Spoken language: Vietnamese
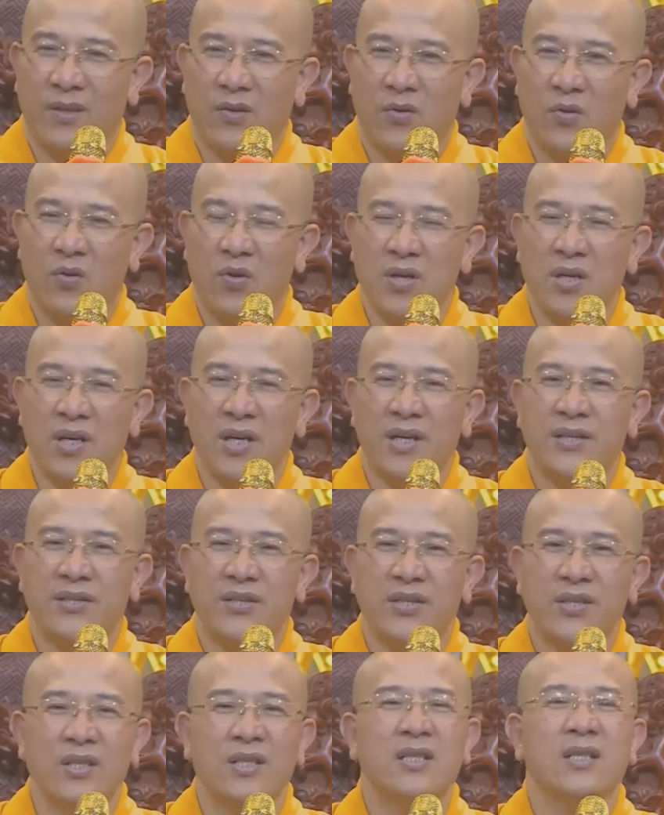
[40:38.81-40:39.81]
có người
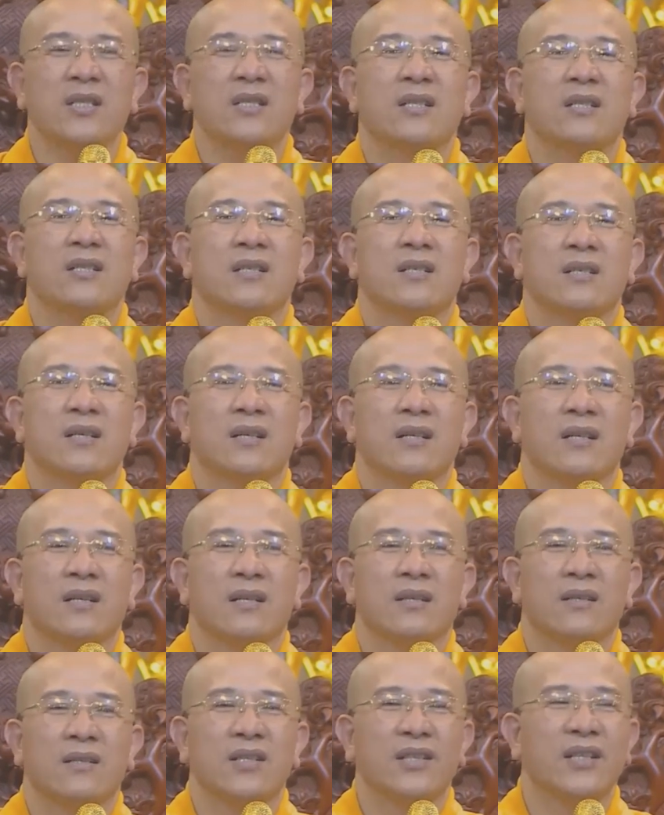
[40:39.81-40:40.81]
như
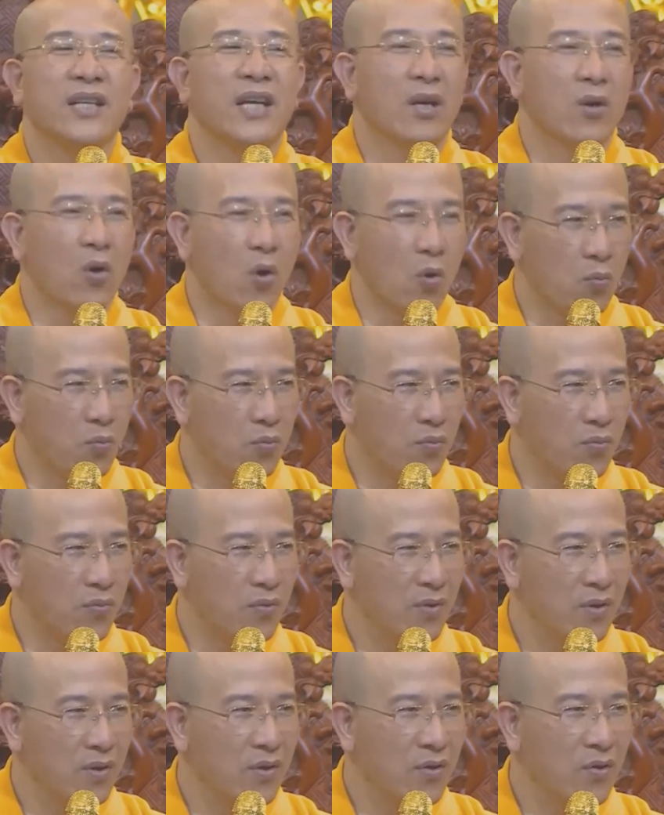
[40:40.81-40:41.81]
địa ngục,
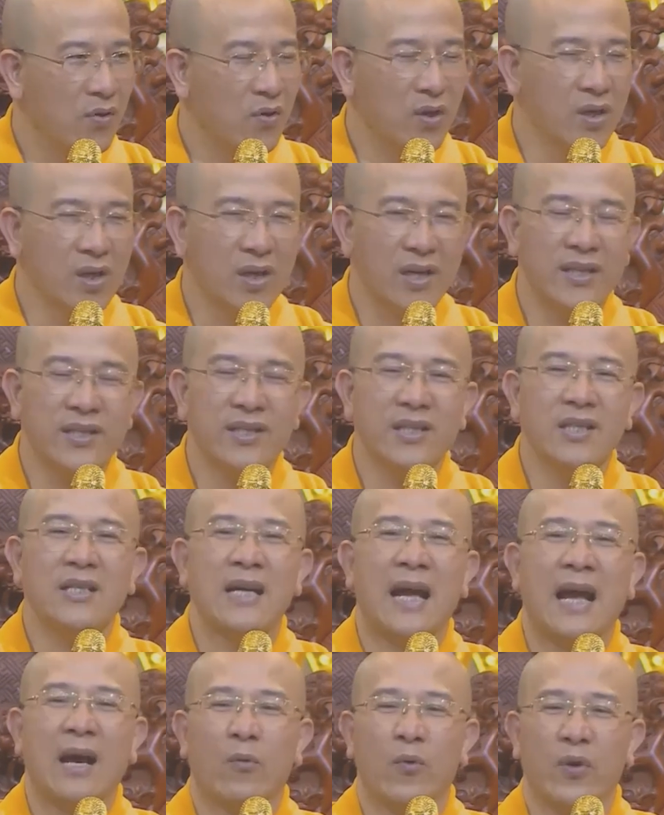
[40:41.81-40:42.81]
có người như
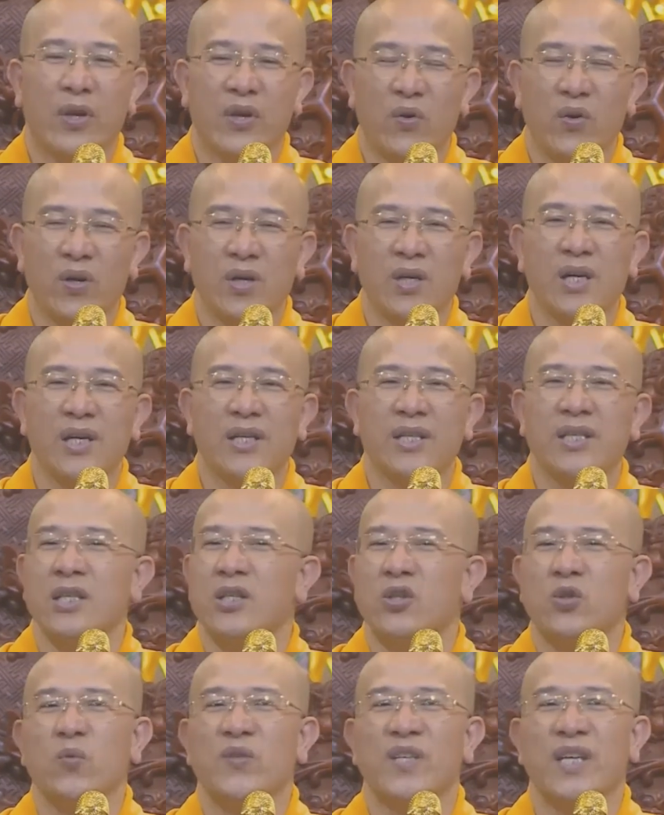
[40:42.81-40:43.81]
ngạ quỷ, có người như
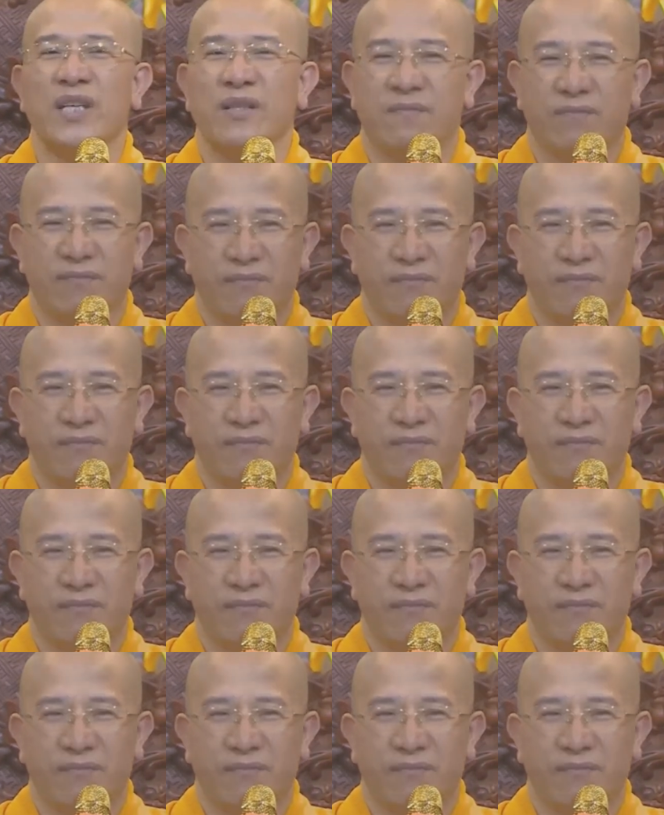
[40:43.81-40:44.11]
súc sinh,